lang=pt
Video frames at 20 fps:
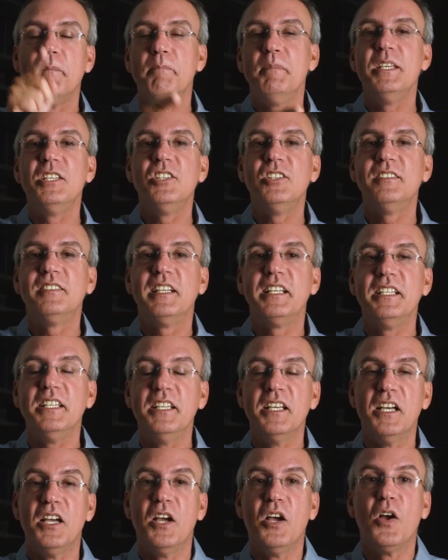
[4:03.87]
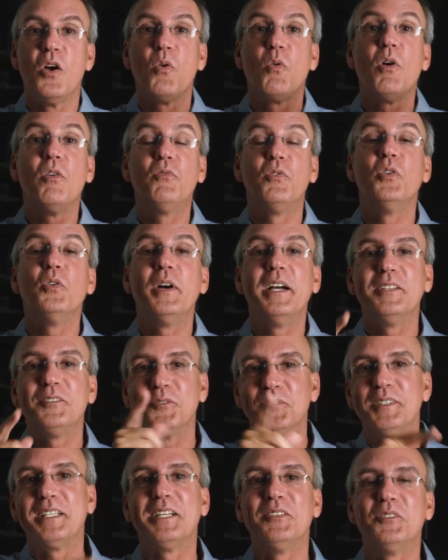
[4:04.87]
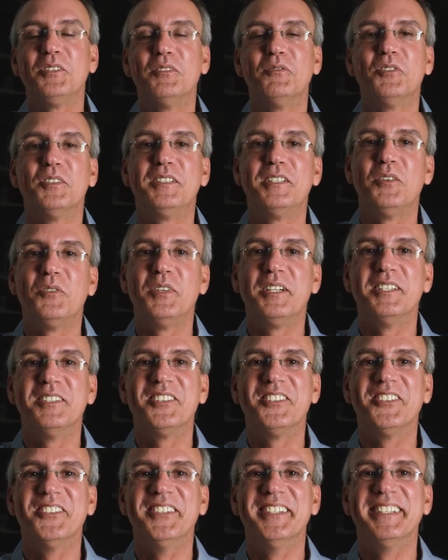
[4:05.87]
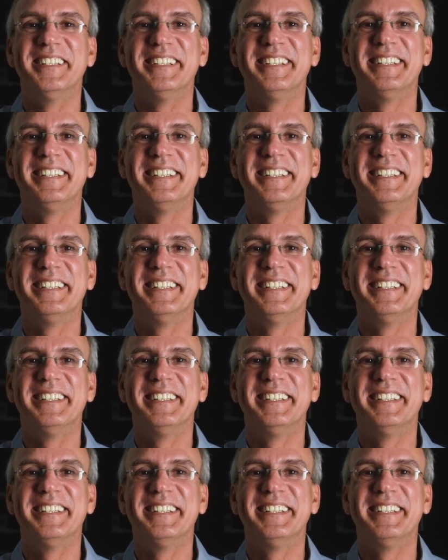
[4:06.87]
me diz aí, qual foi o resultado que você alcançou?